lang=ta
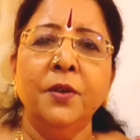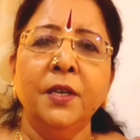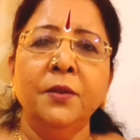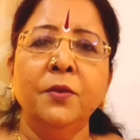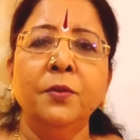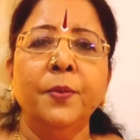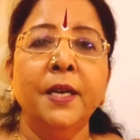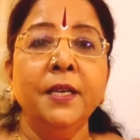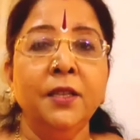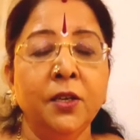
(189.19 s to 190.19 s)
முருகன்
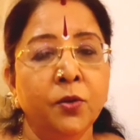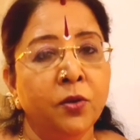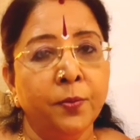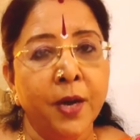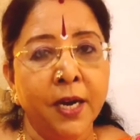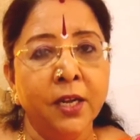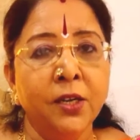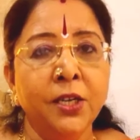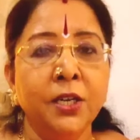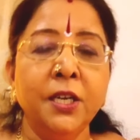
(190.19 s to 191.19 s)
கொடுப்பாரு இதுக்கு ஒரு
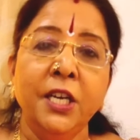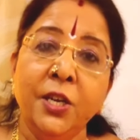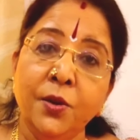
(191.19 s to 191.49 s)
பாடலும் இருக்கு